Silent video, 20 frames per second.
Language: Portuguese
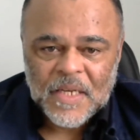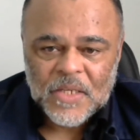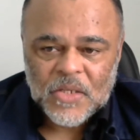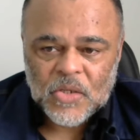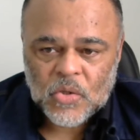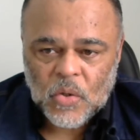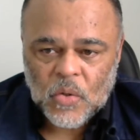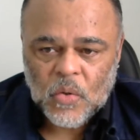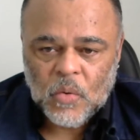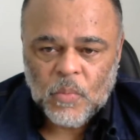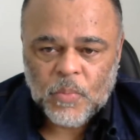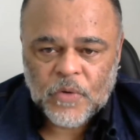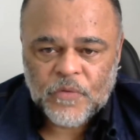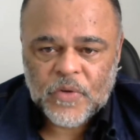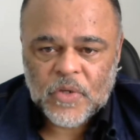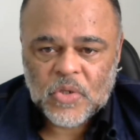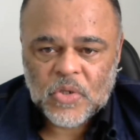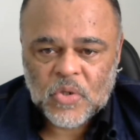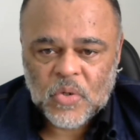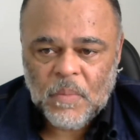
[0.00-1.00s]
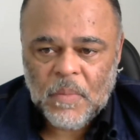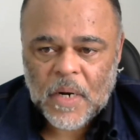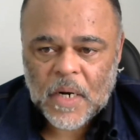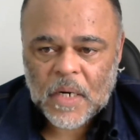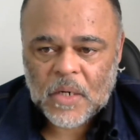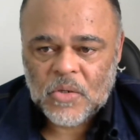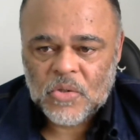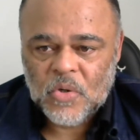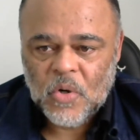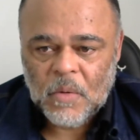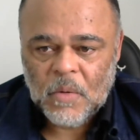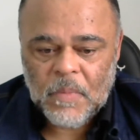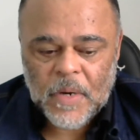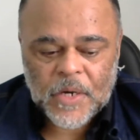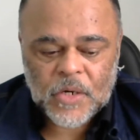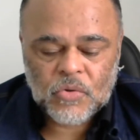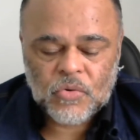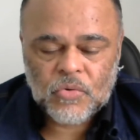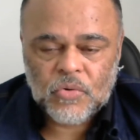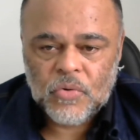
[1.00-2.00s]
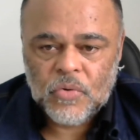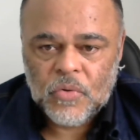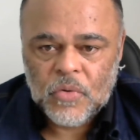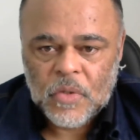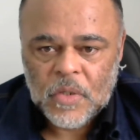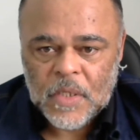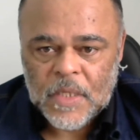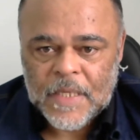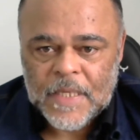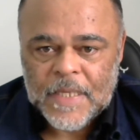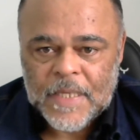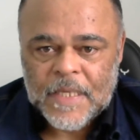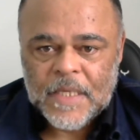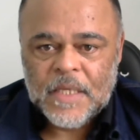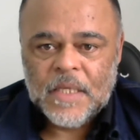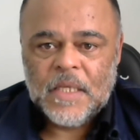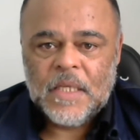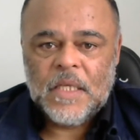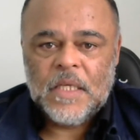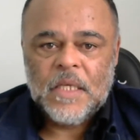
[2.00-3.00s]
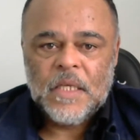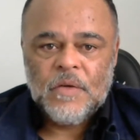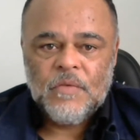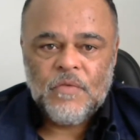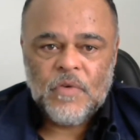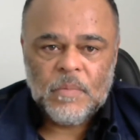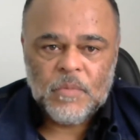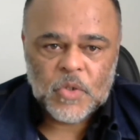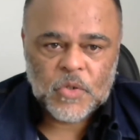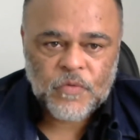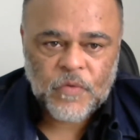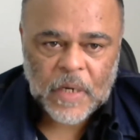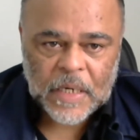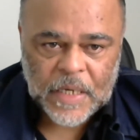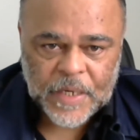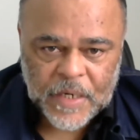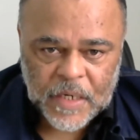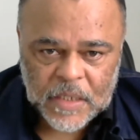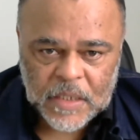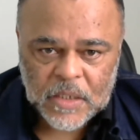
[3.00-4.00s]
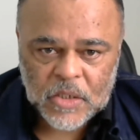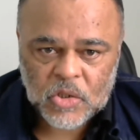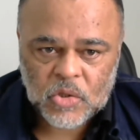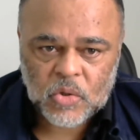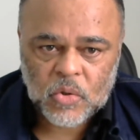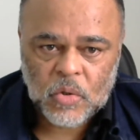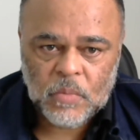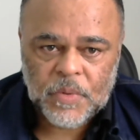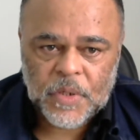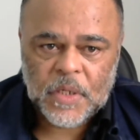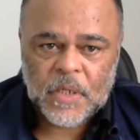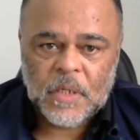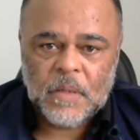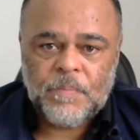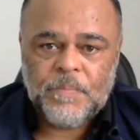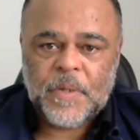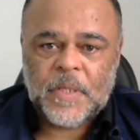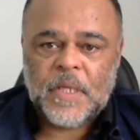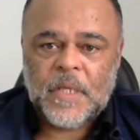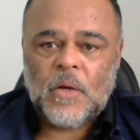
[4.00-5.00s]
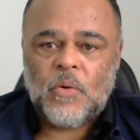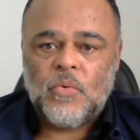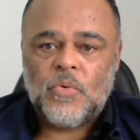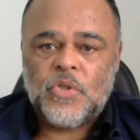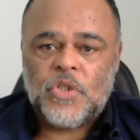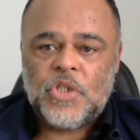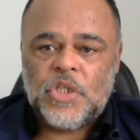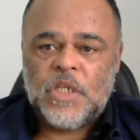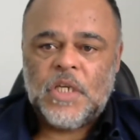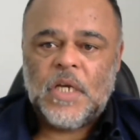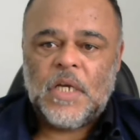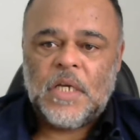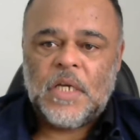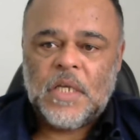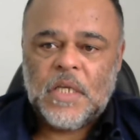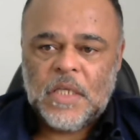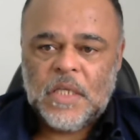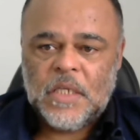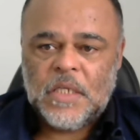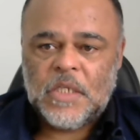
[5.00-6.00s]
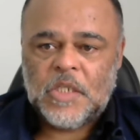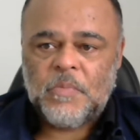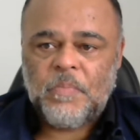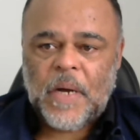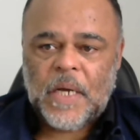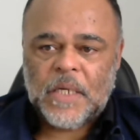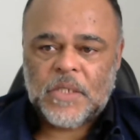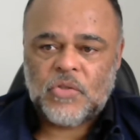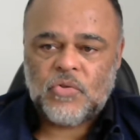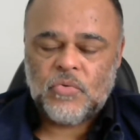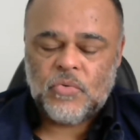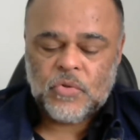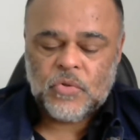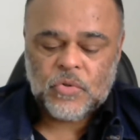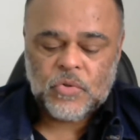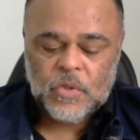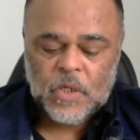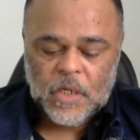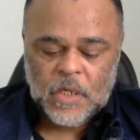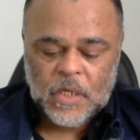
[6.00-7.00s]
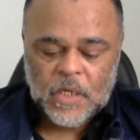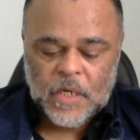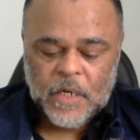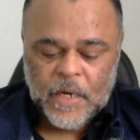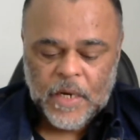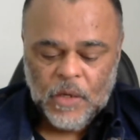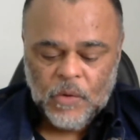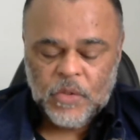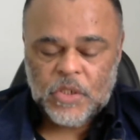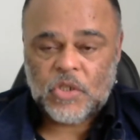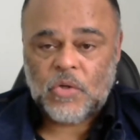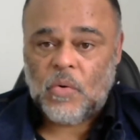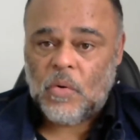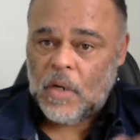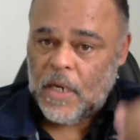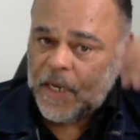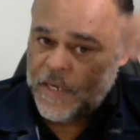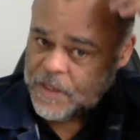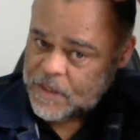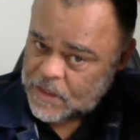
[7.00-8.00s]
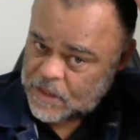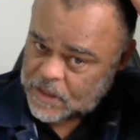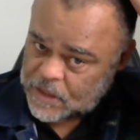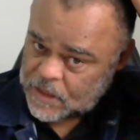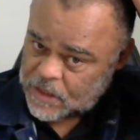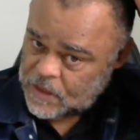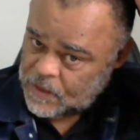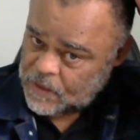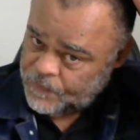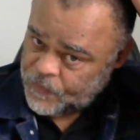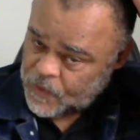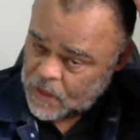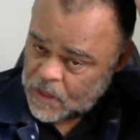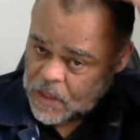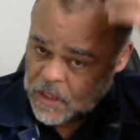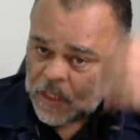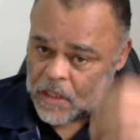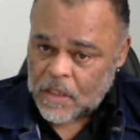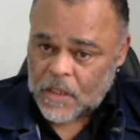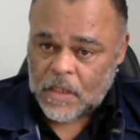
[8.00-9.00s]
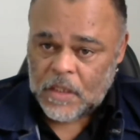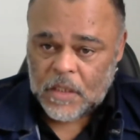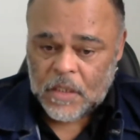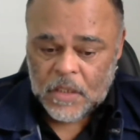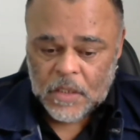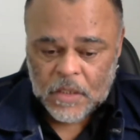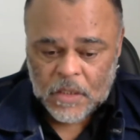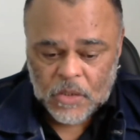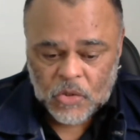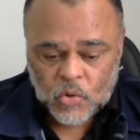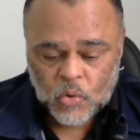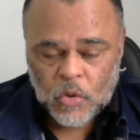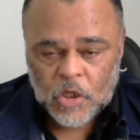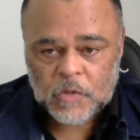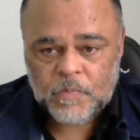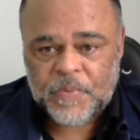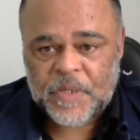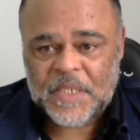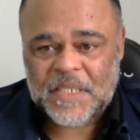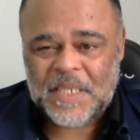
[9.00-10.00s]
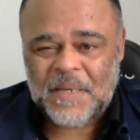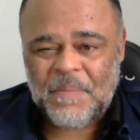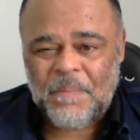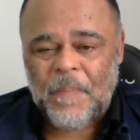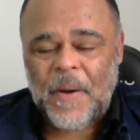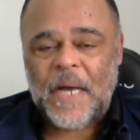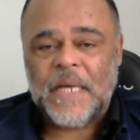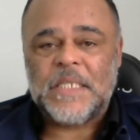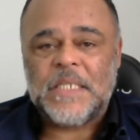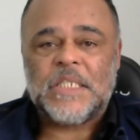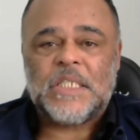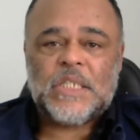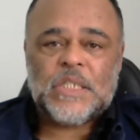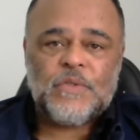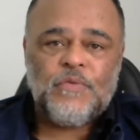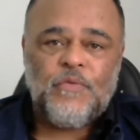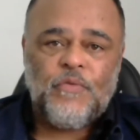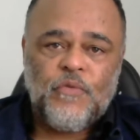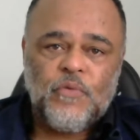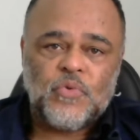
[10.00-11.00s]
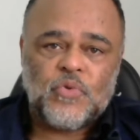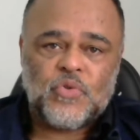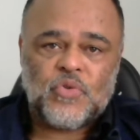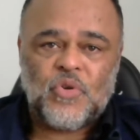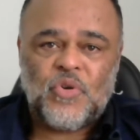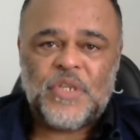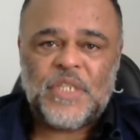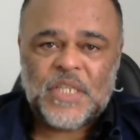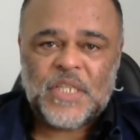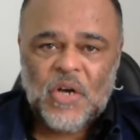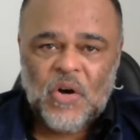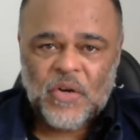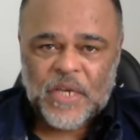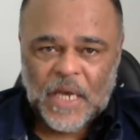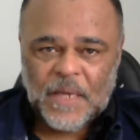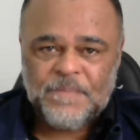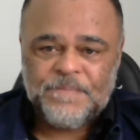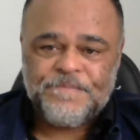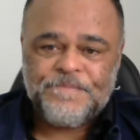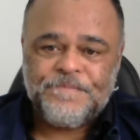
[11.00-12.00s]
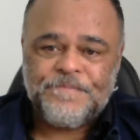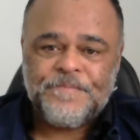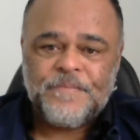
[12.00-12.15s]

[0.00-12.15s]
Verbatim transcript: Sou o professor Marcos Roberto e vamos falar aqui sobre pedagogia em espaços eh, não escolares e suas principais funções, ok?